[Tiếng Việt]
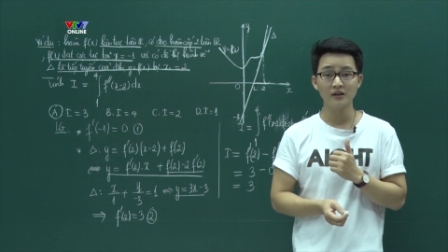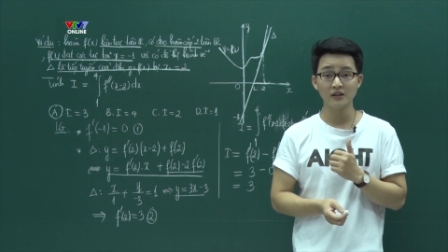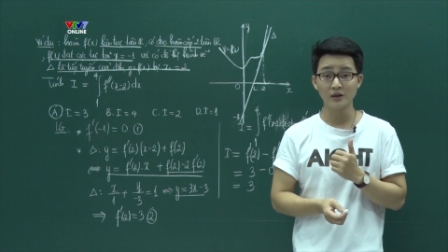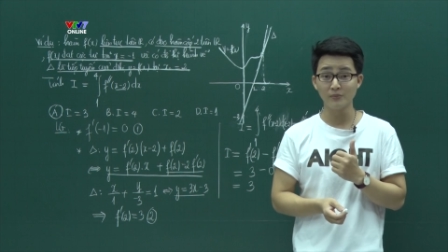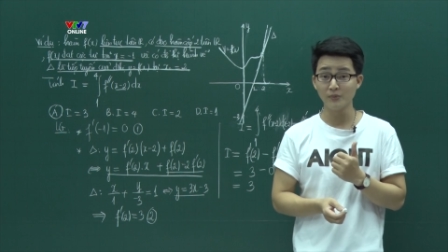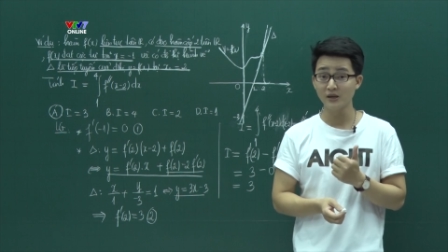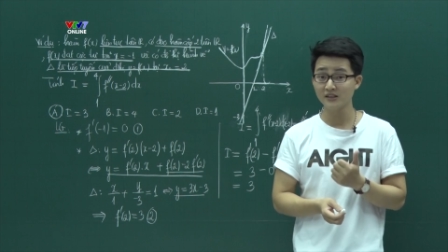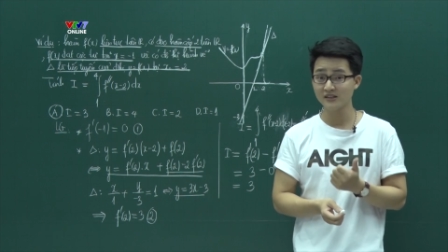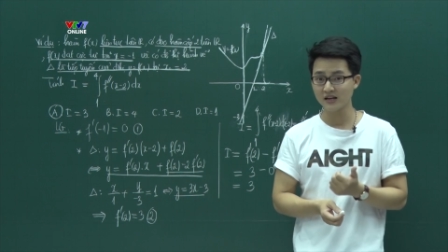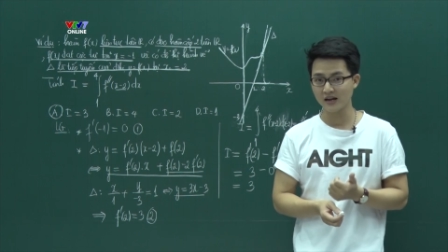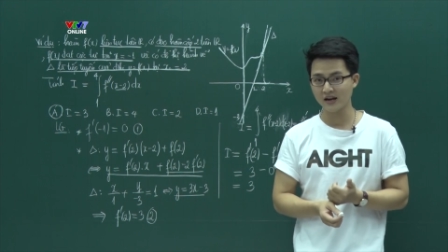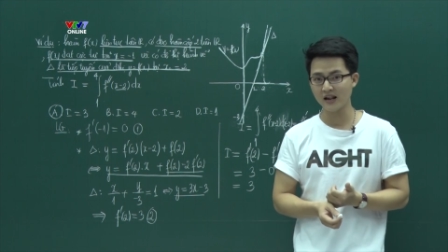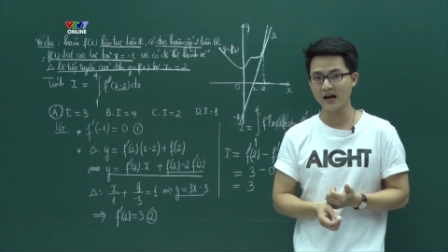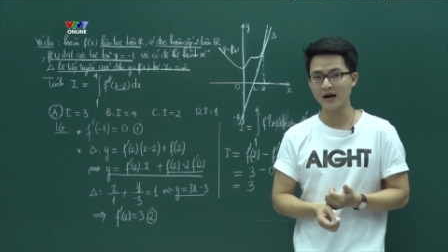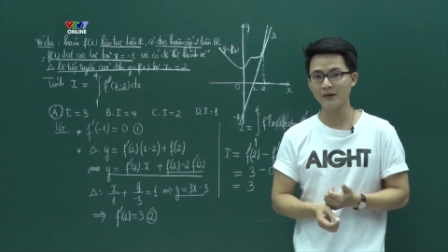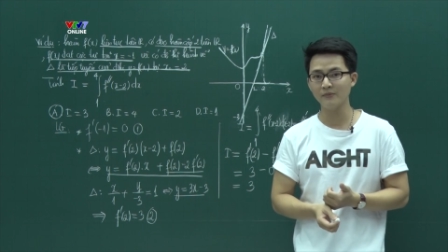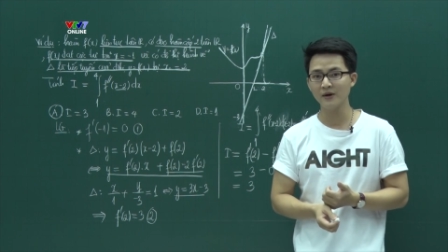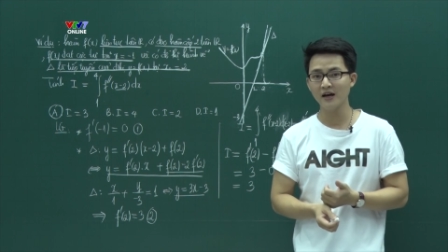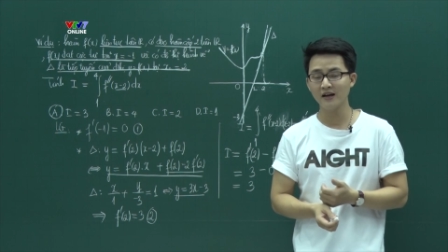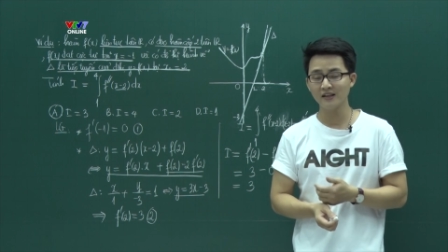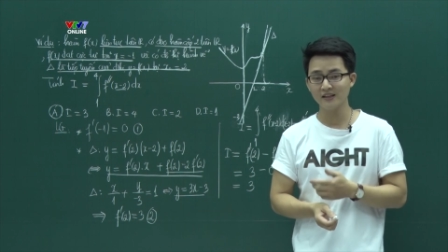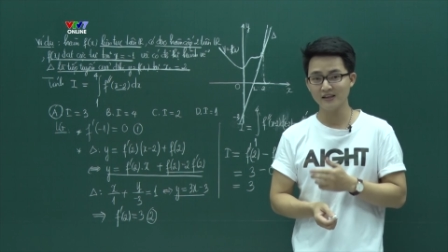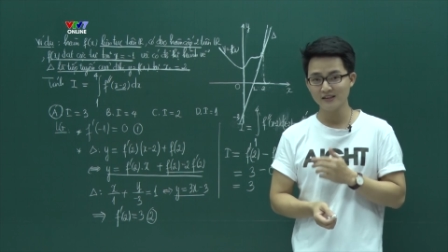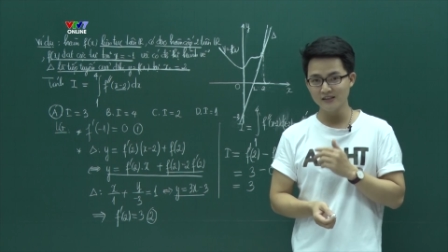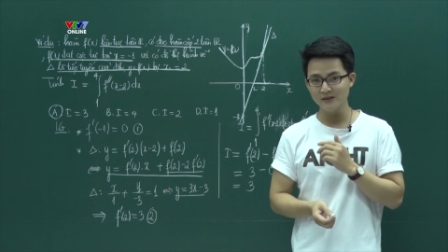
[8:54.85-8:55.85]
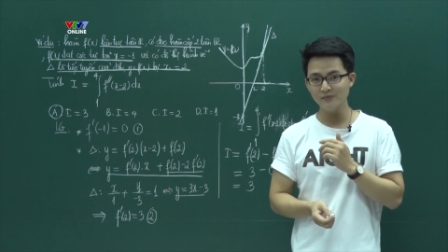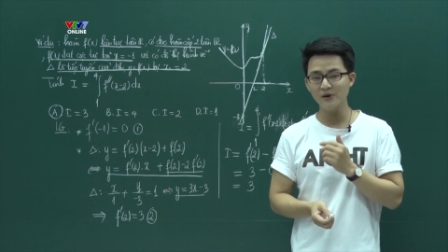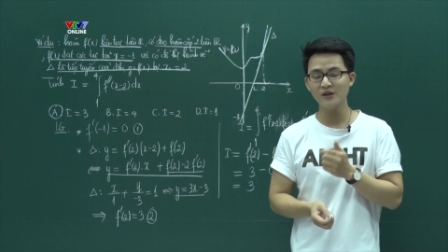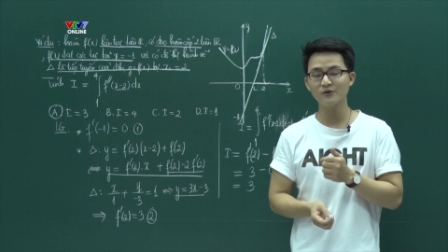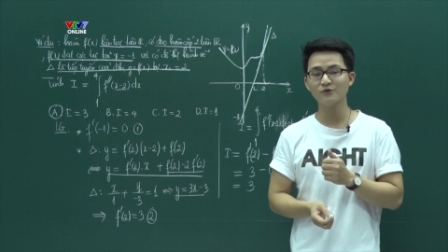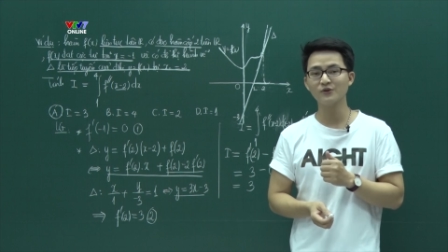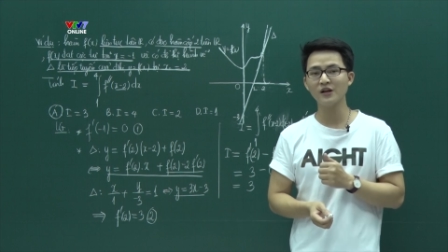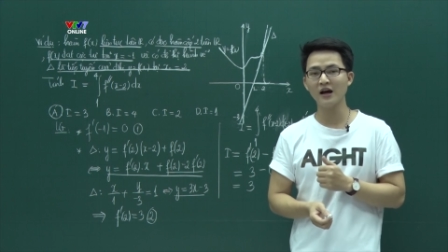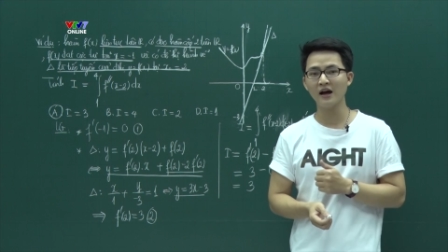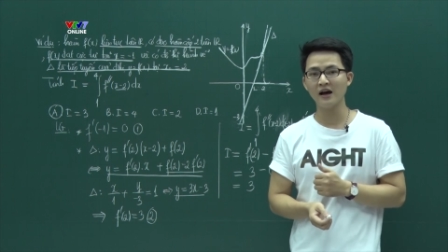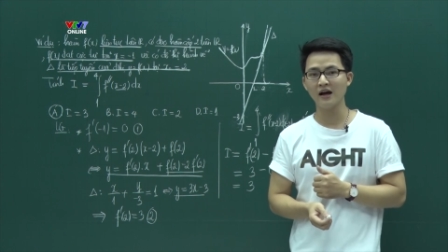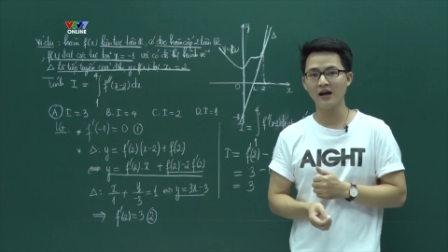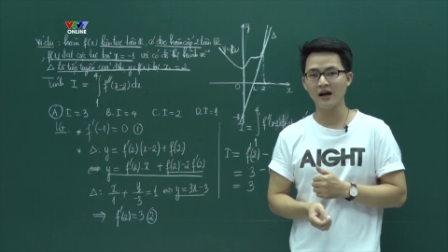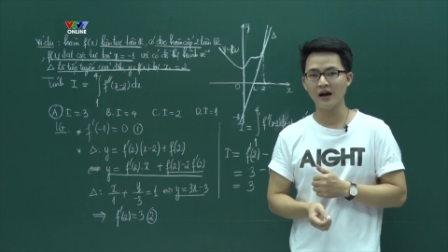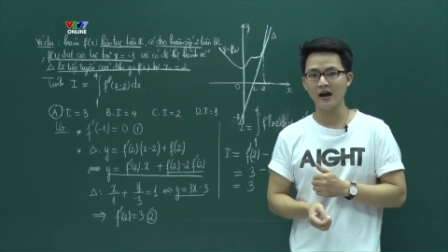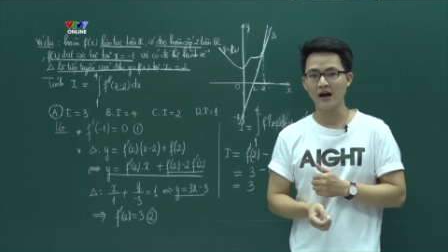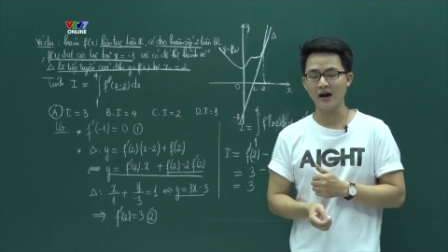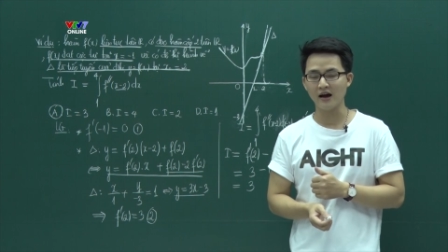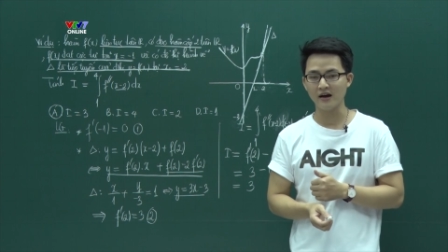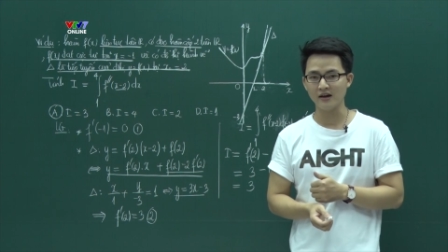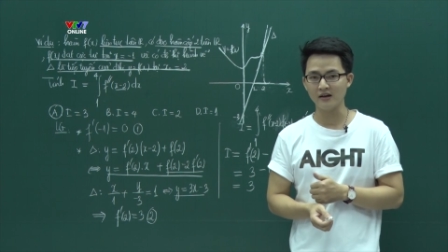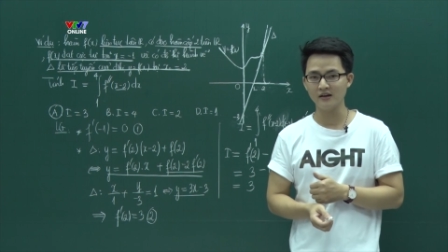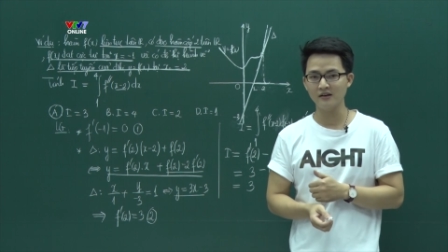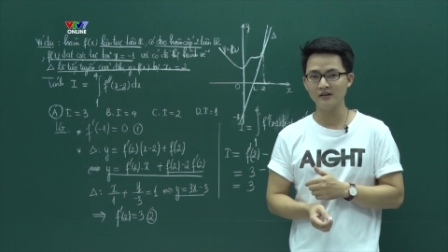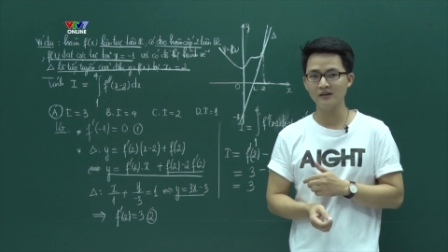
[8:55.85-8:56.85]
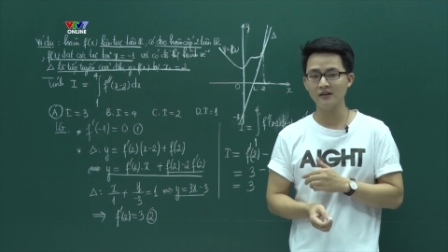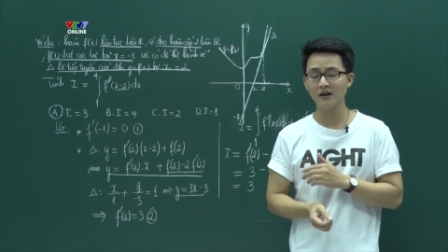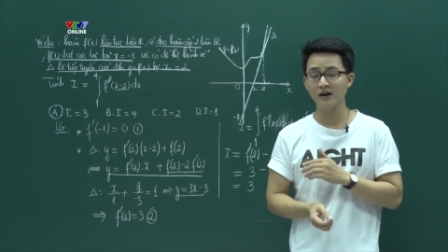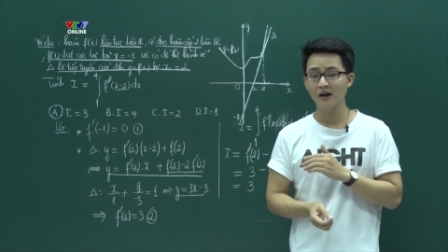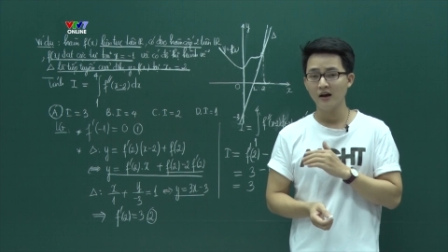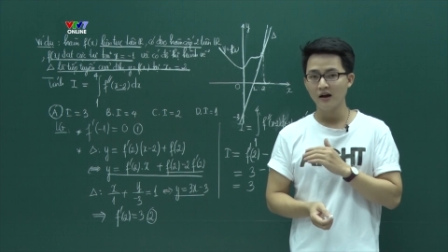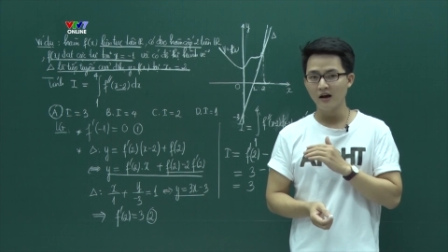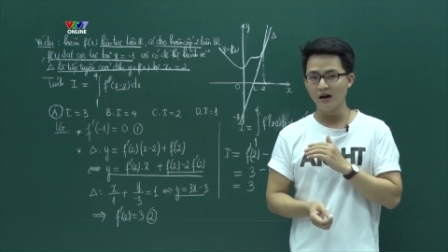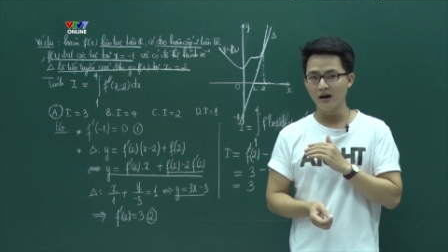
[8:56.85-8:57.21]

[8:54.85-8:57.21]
thầy Minh giải đáp thì xin mời chúng ta hãy